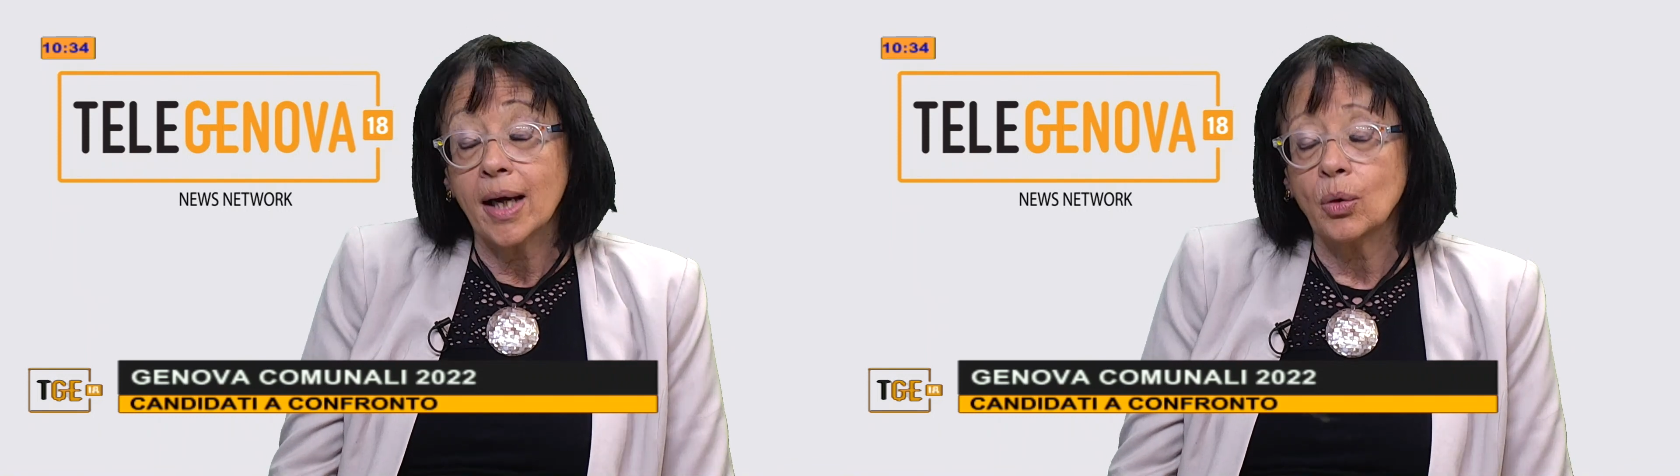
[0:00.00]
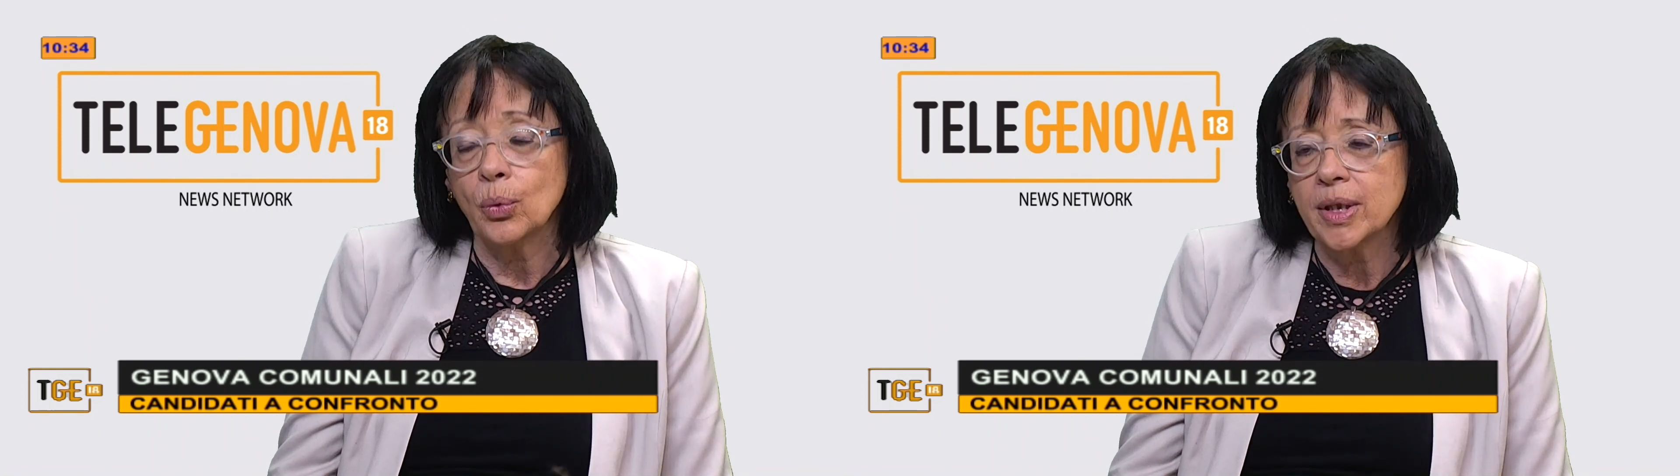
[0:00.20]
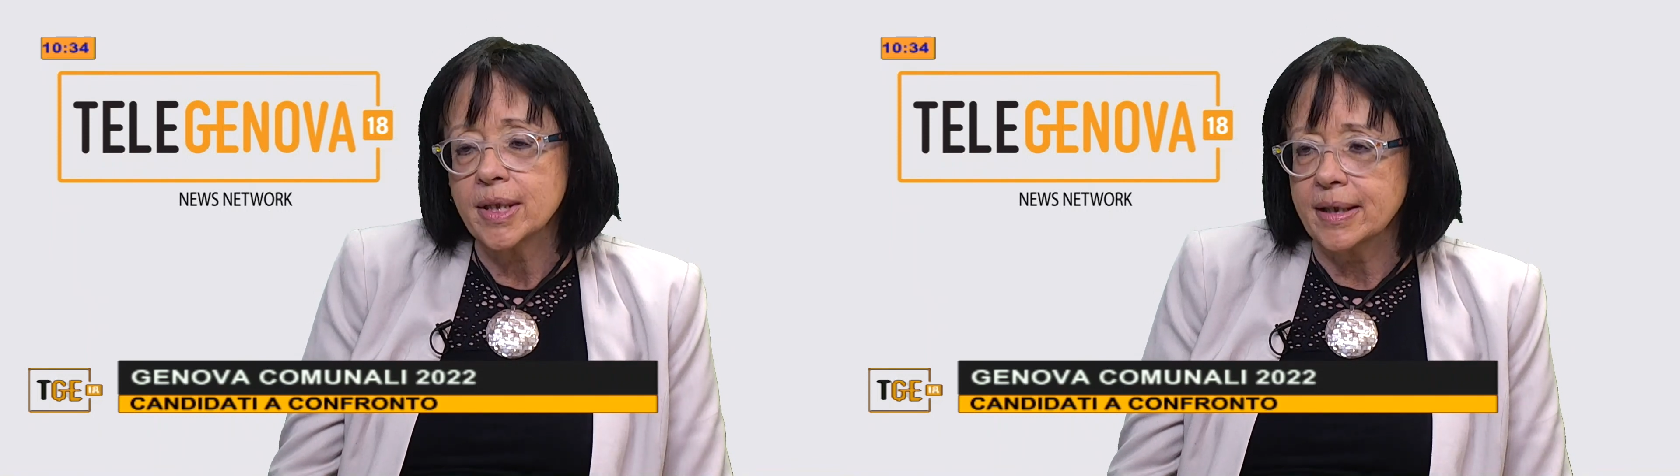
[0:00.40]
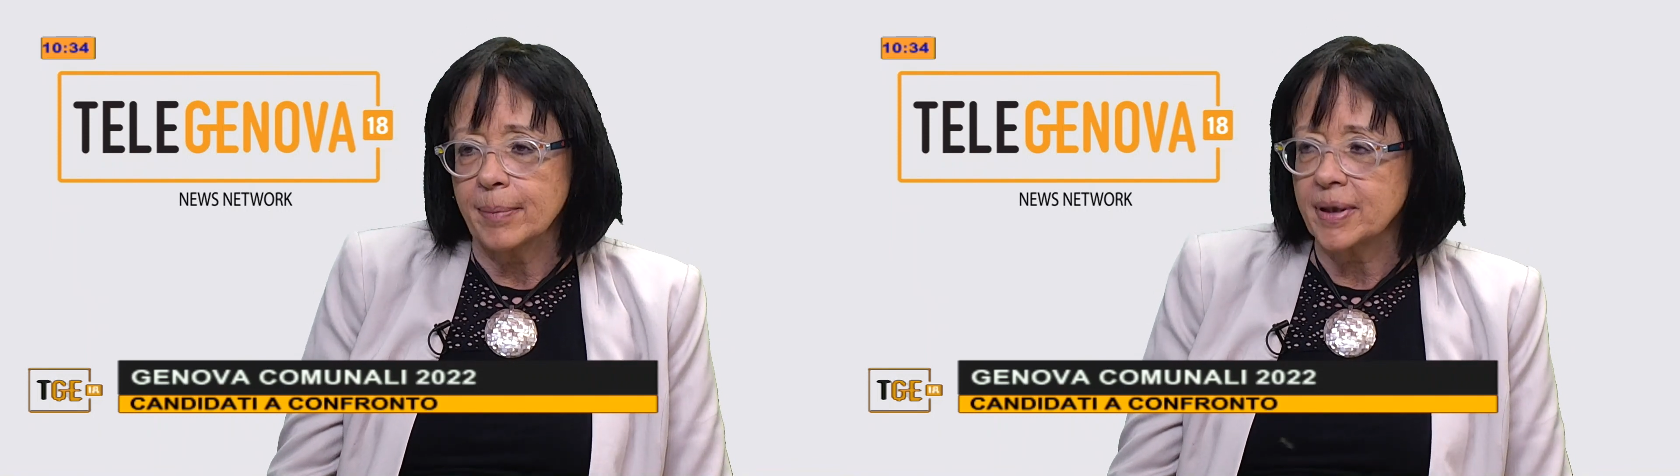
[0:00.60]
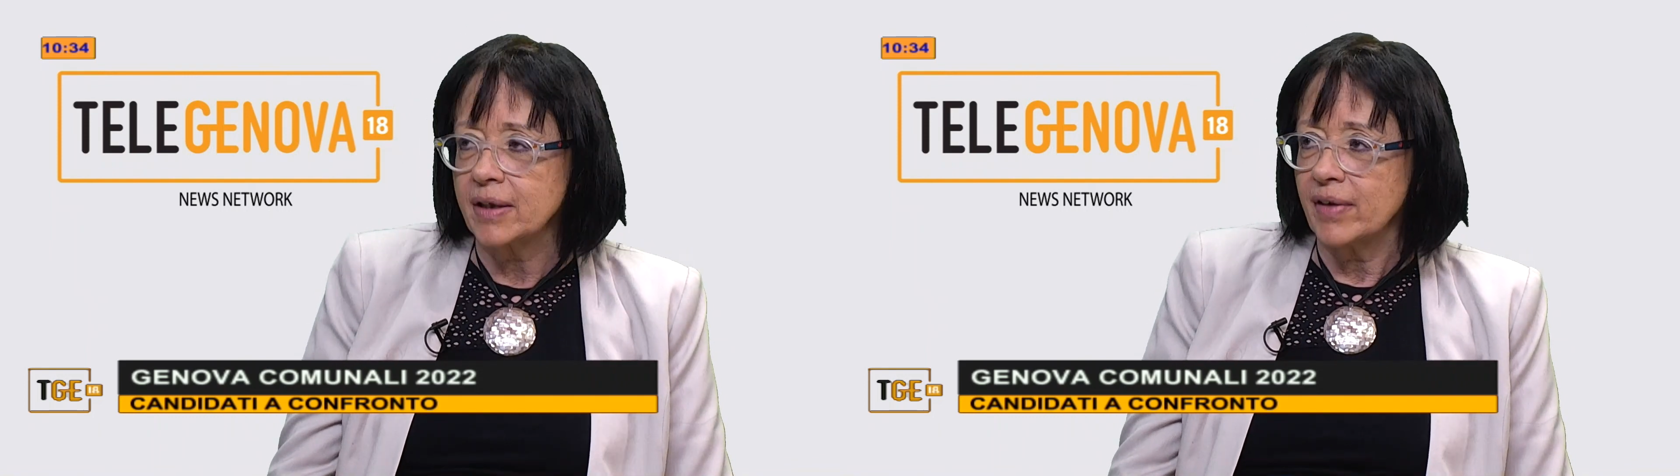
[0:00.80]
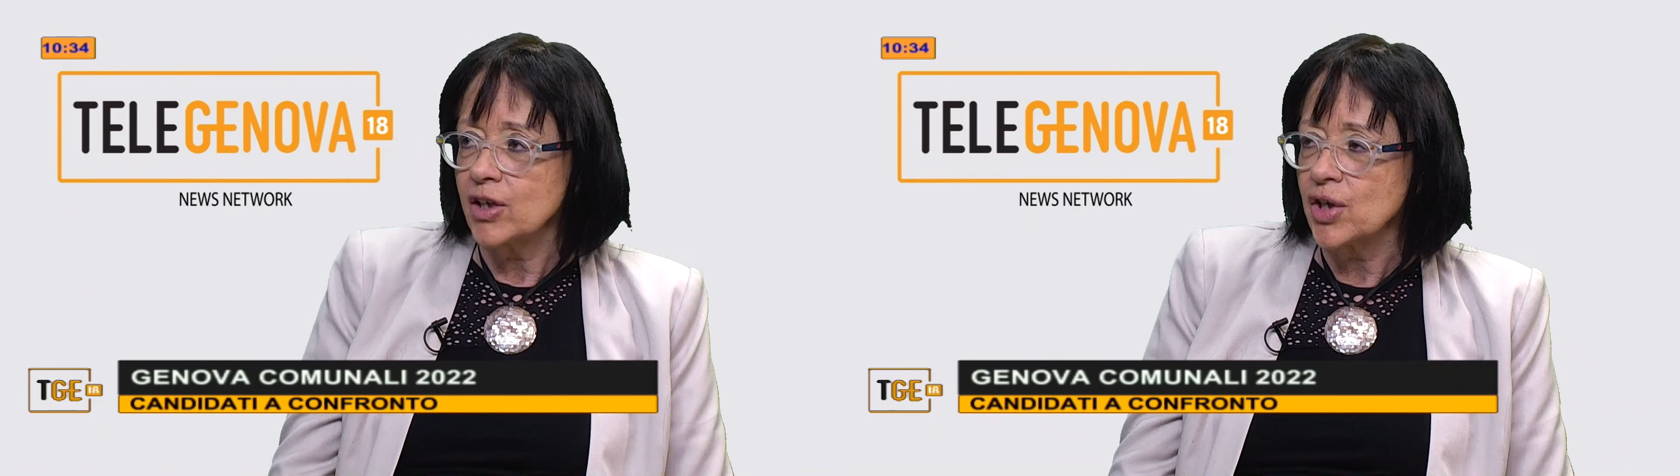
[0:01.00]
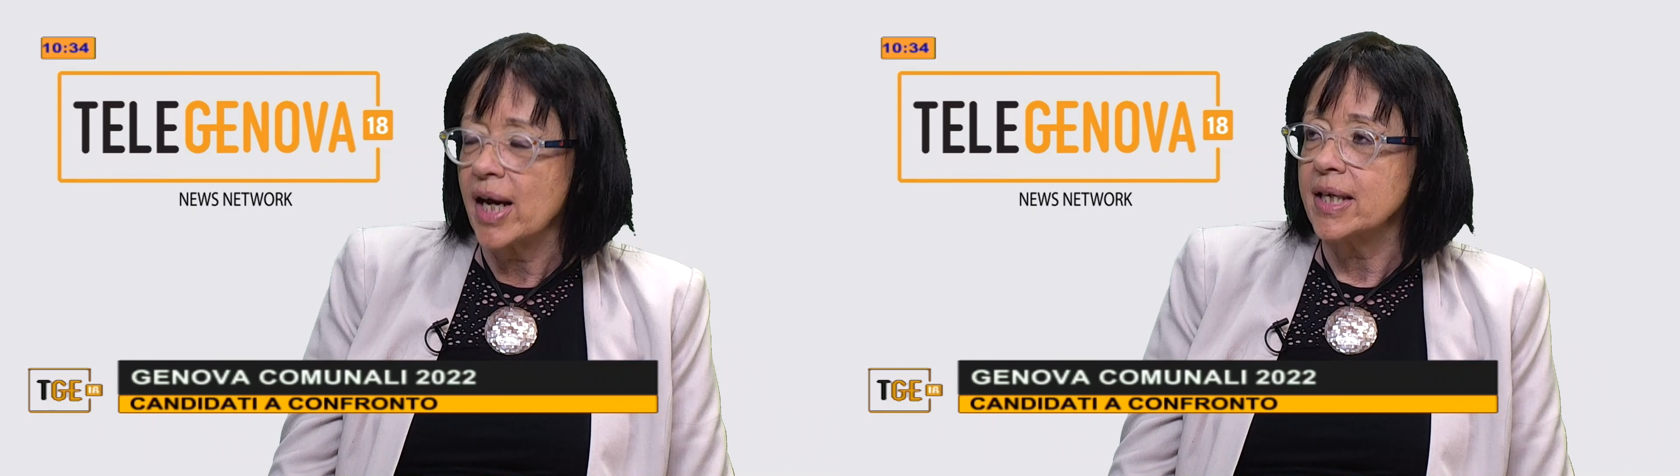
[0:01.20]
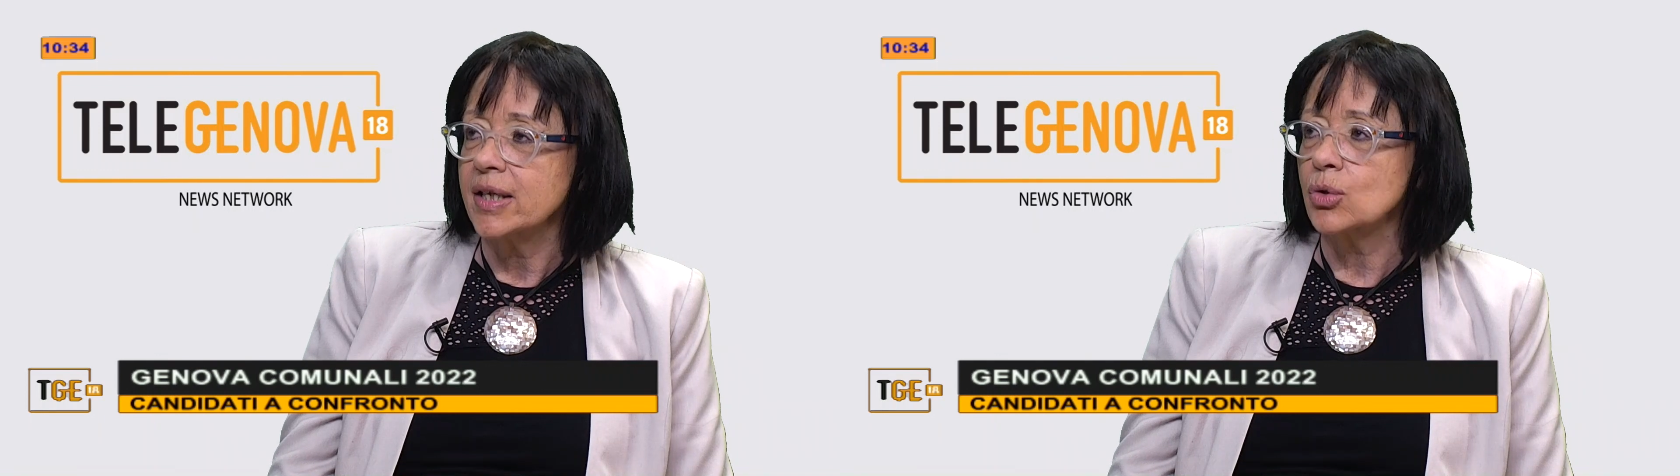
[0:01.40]
acquista perché va a
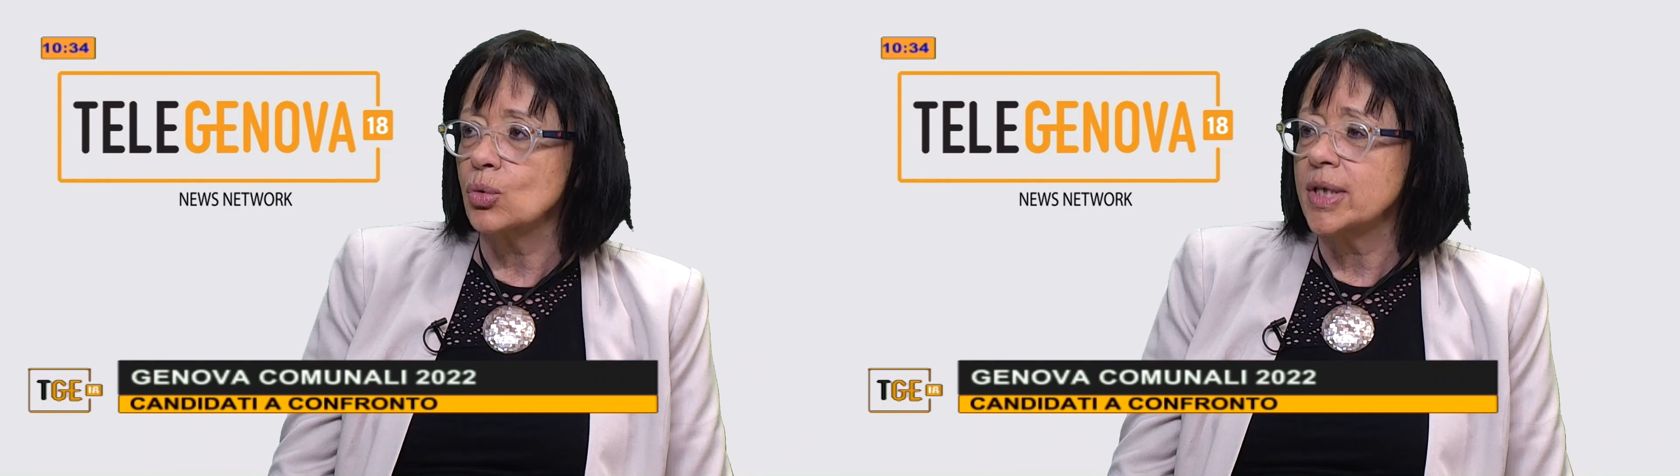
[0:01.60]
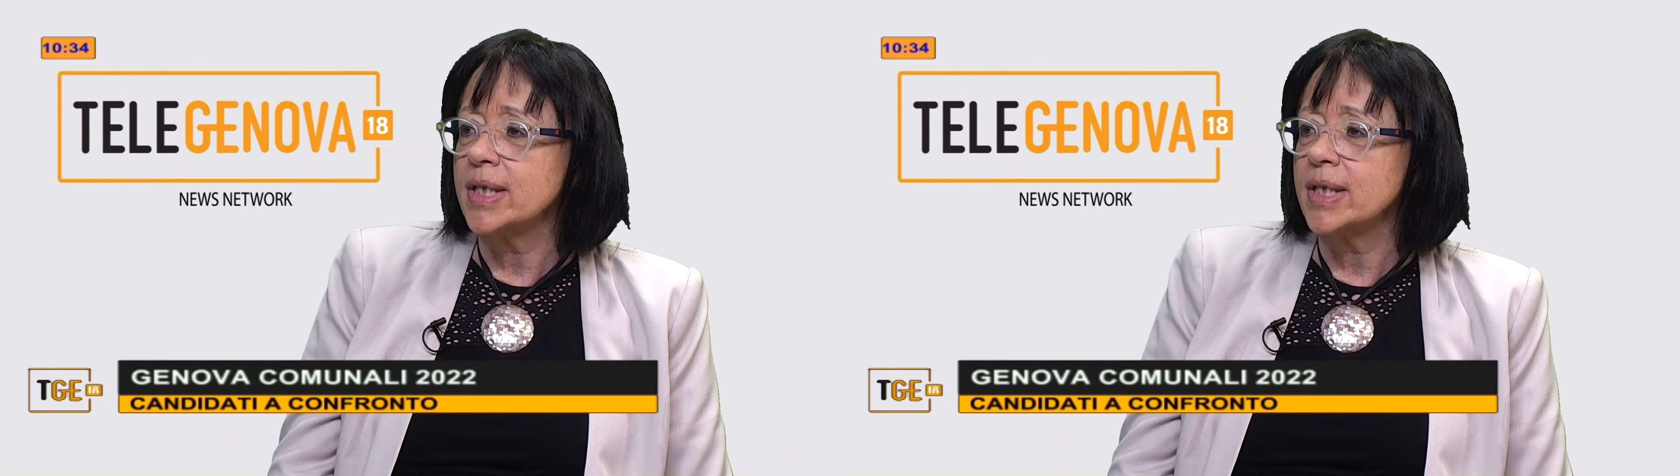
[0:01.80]
scegliere sugli mm.